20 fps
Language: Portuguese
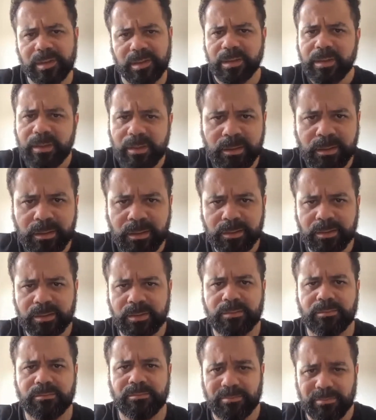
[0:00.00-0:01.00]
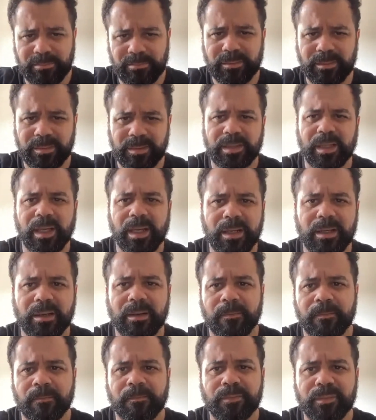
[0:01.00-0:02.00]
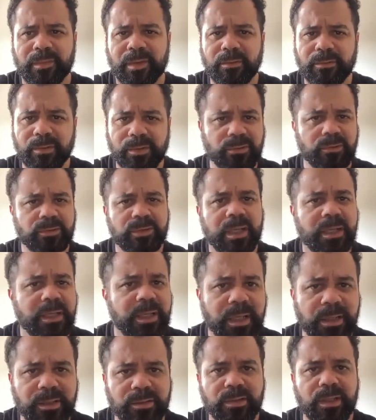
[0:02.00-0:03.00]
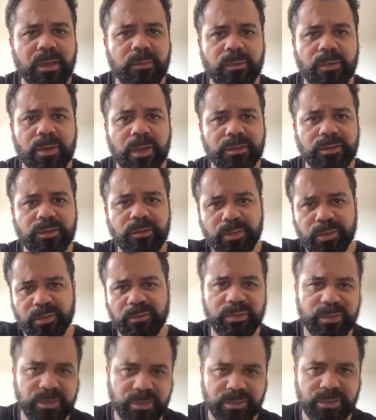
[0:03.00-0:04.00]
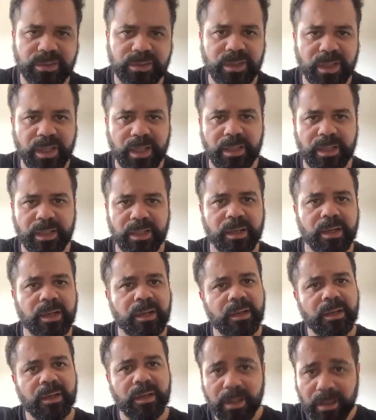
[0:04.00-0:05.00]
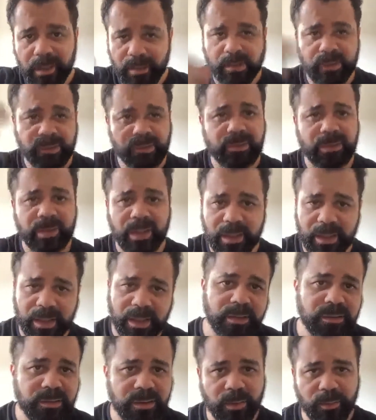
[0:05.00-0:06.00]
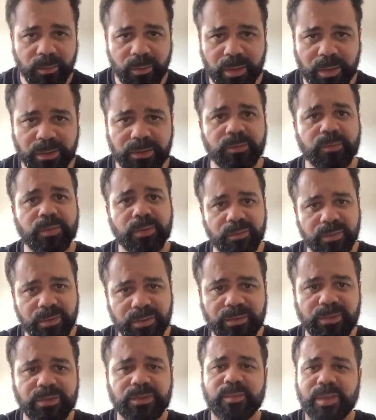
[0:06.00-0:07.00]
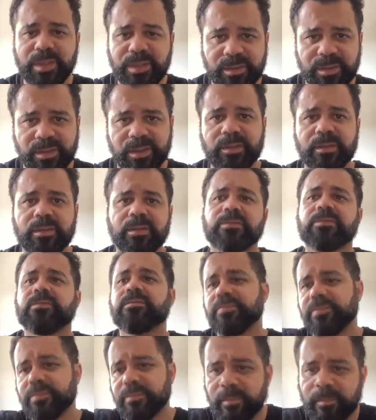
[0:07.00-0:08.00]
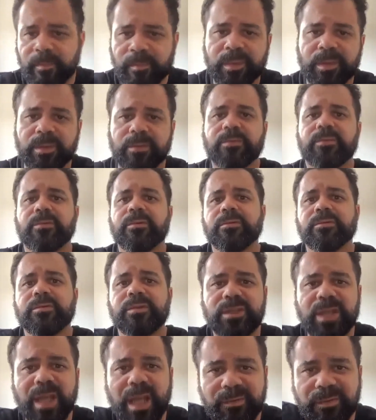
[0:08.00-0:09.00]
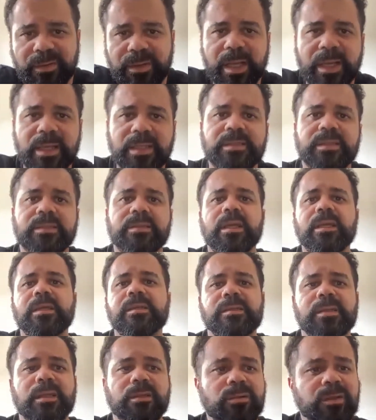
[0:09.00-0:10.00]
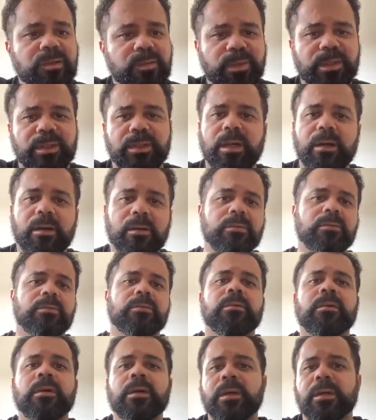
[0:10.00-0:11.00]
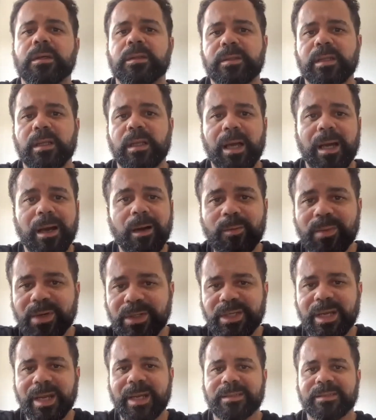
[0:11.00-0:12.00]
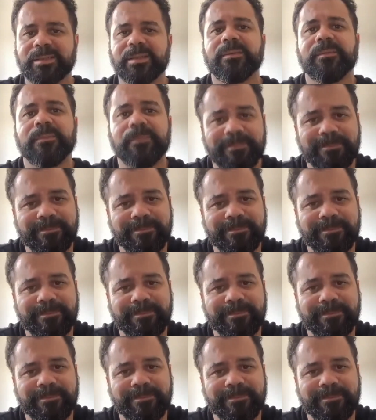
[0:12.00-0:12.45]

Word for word: assim? Saca? Eu não escutaria isso da boca de um professor de engenharia. Eu não escutaria isso da boca de um professor de medicina, do chefe da residência do hospital, sei lá, Albert Einstein,